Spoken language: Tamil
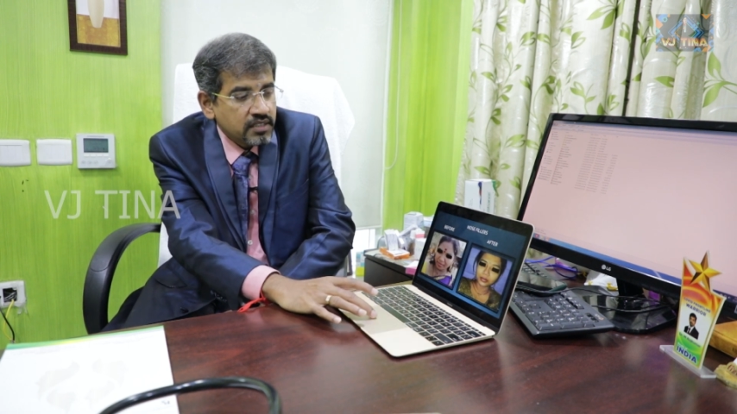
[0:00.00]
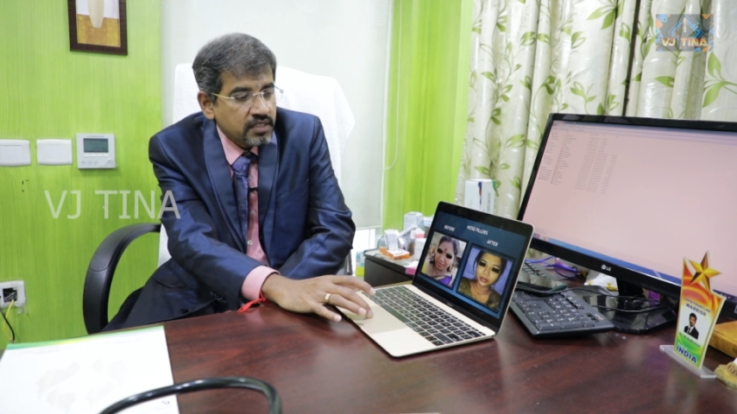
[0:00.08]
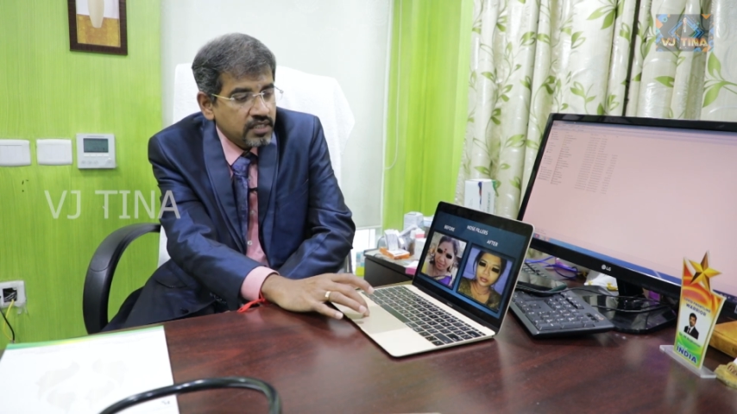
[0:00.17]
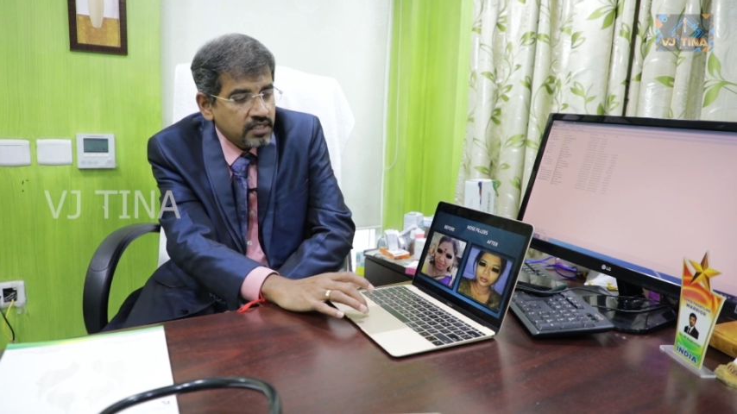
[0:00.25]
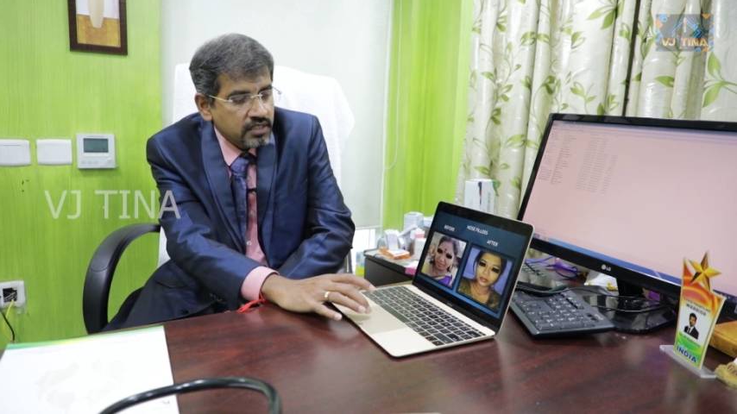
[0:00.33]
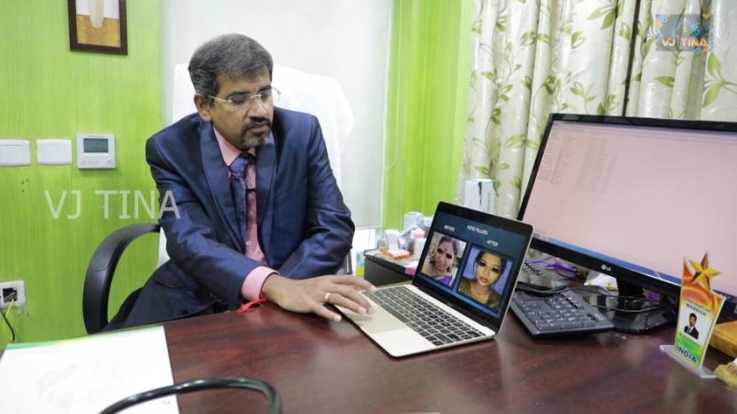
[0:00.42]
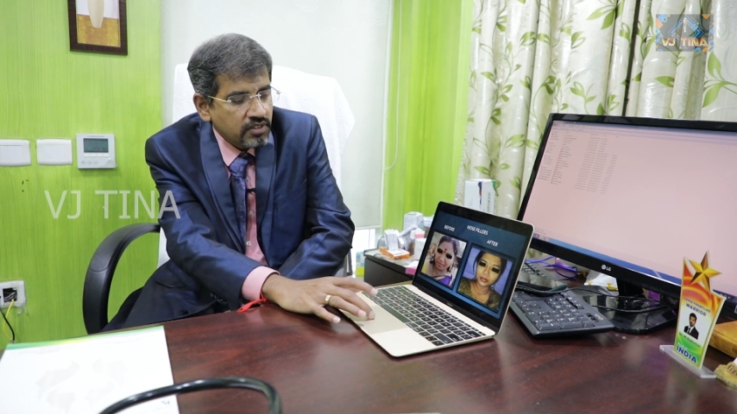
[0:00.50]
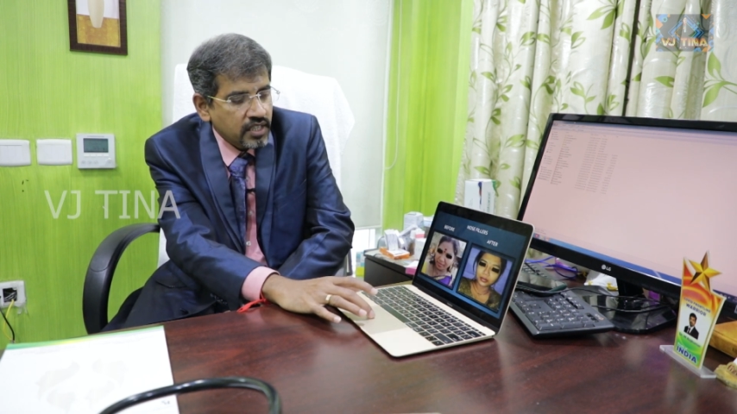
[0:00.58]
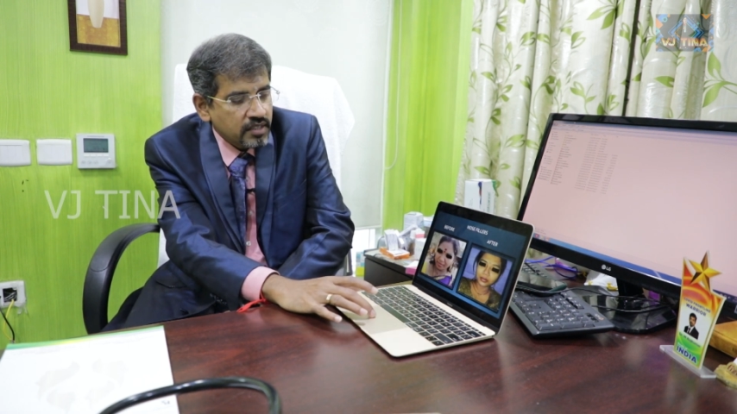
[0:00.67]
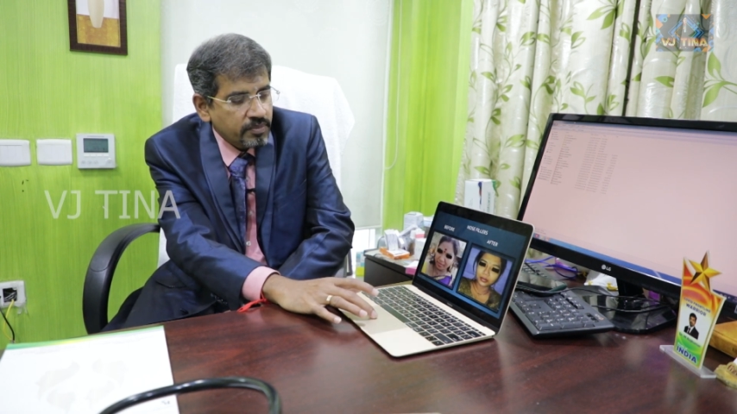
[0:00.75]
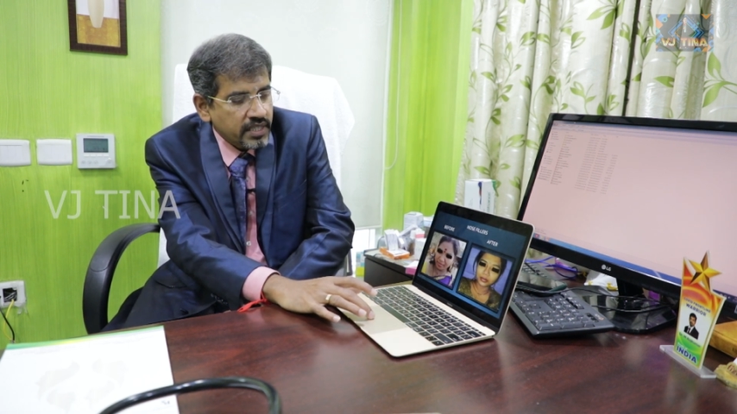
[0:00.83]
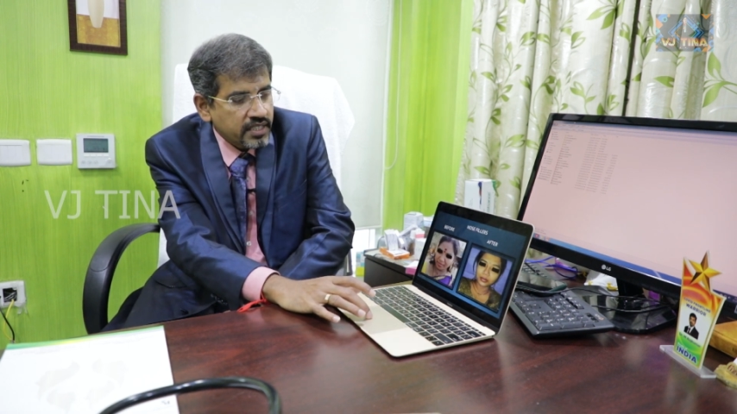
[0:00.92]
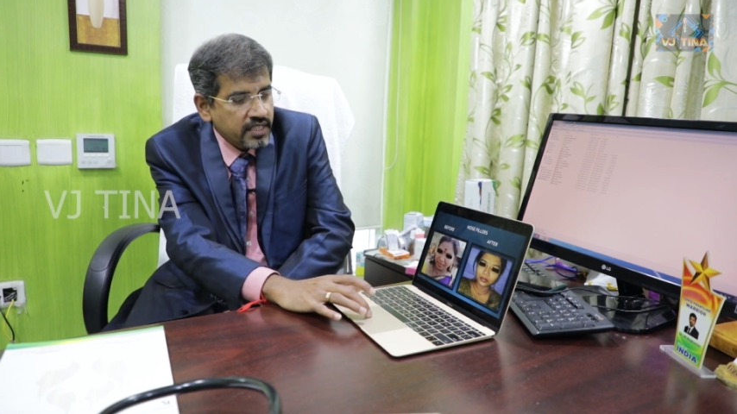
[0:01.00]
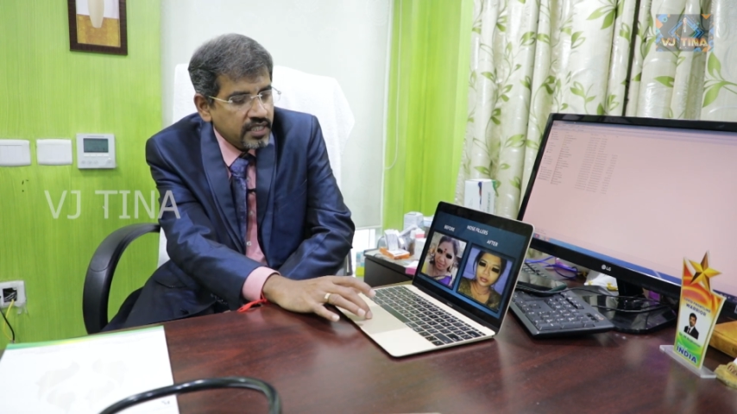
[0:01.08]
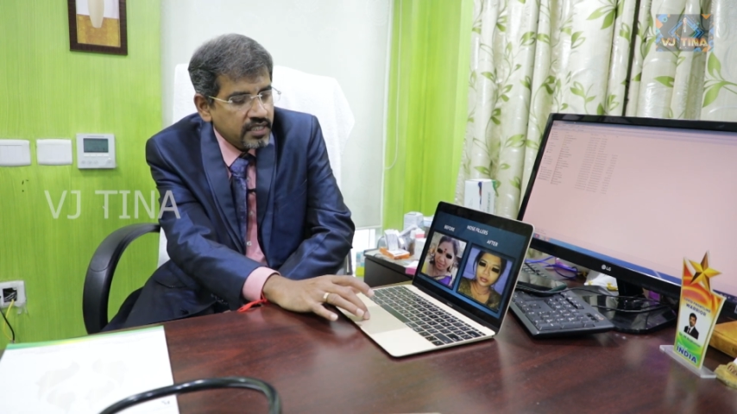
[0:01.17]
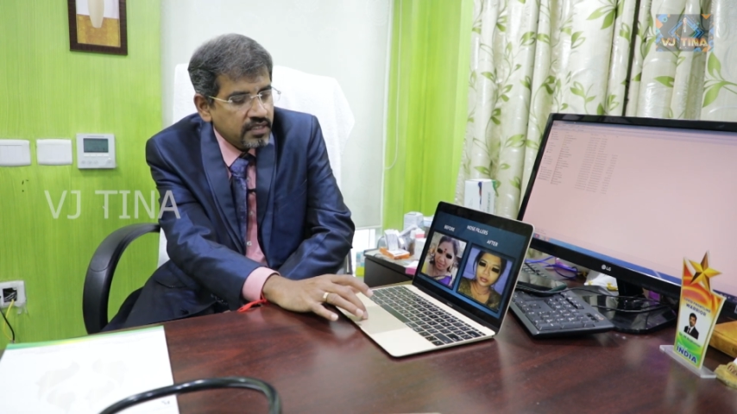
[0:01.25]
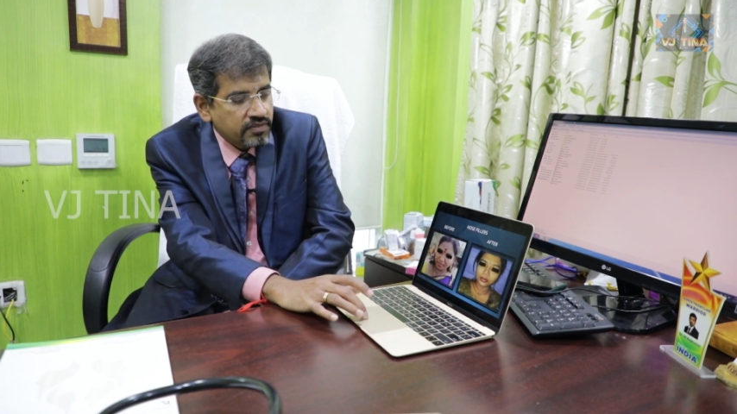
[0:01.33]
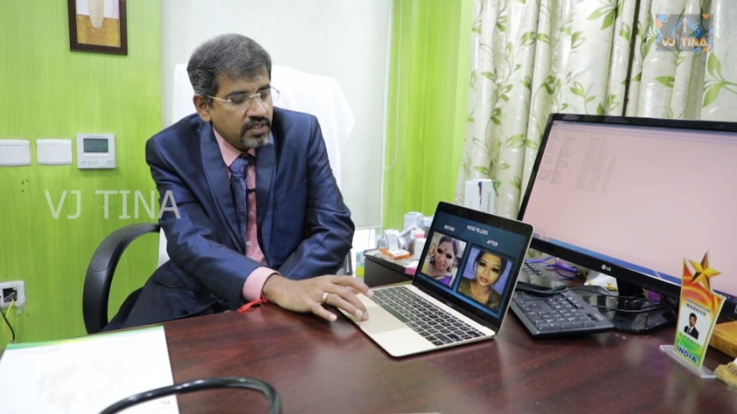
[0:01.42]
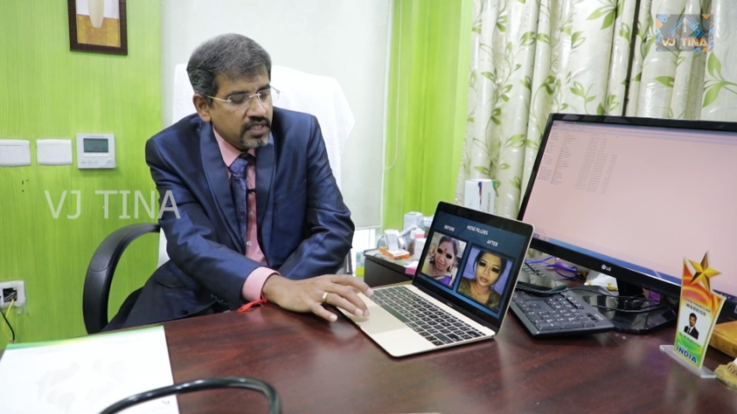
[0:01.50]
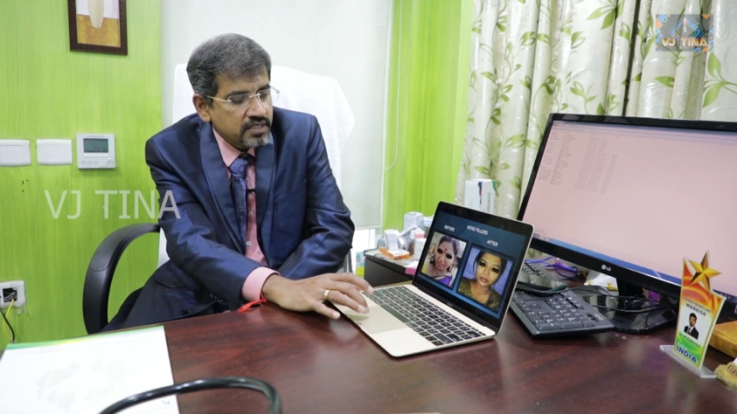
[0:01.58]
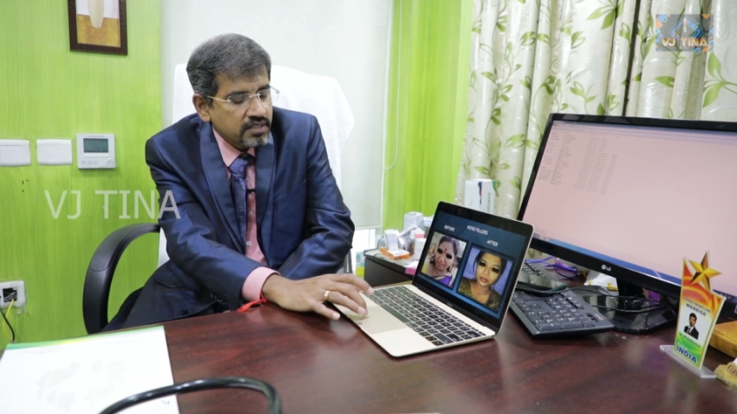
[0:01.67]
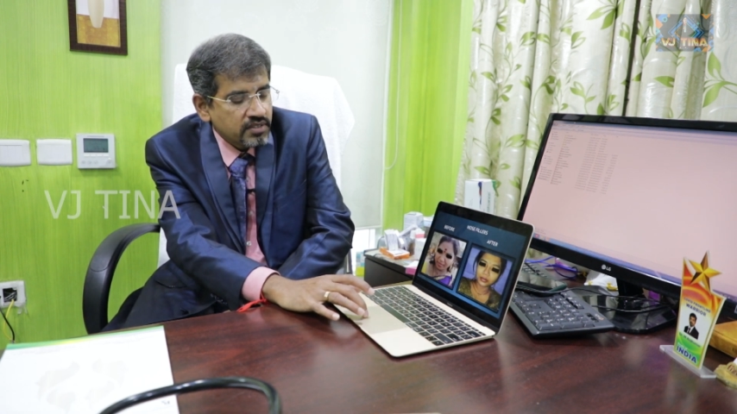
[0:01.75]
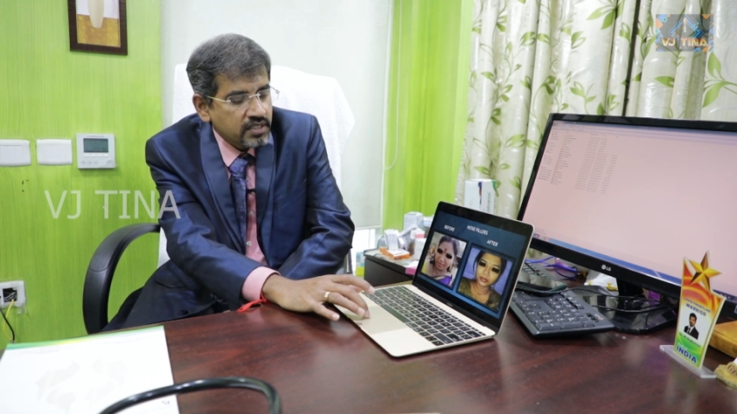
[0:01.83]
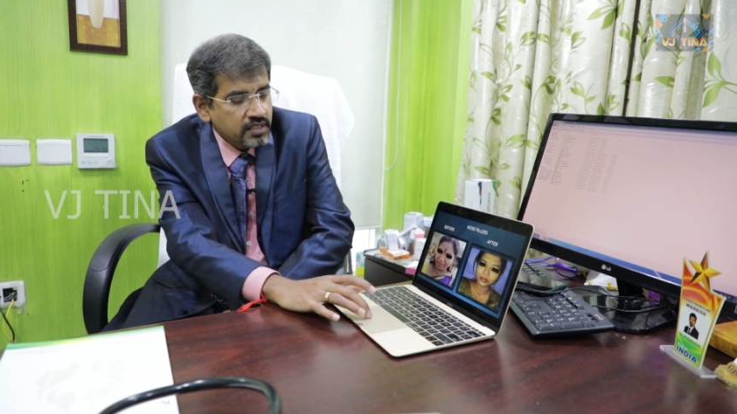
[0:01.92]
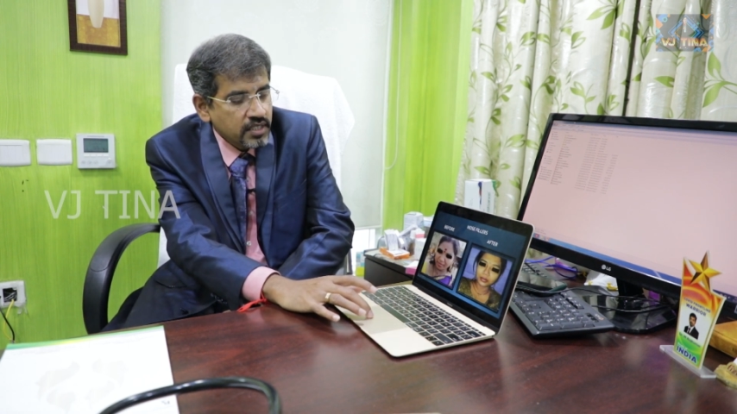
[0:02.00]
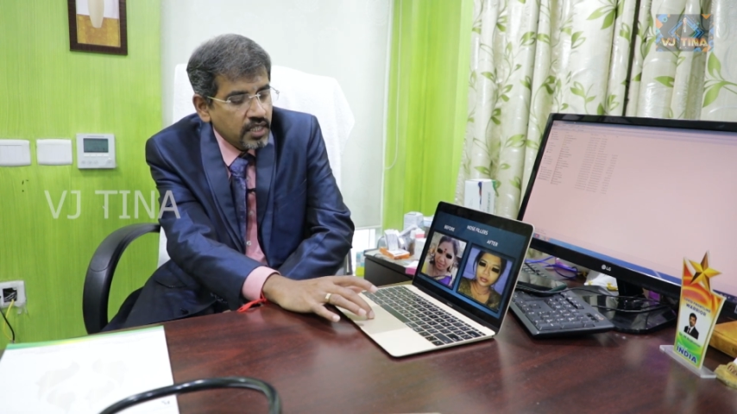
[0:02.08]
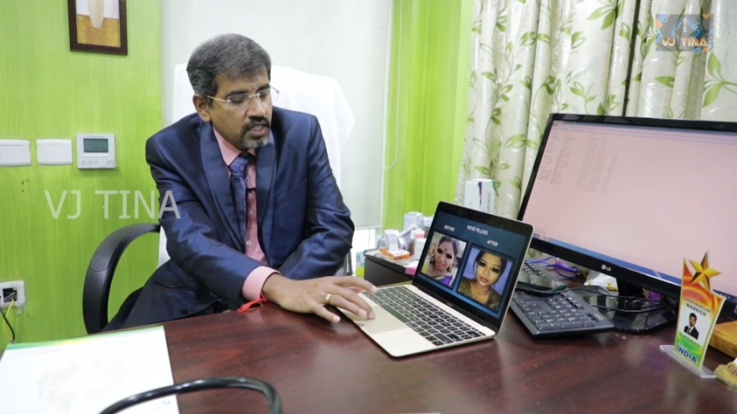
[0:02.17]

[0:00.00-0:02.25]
இந்த இவங்களுக்கு பார்த்தீங்கன்னா இந்த ஃபில்லர்ஸ் வந்து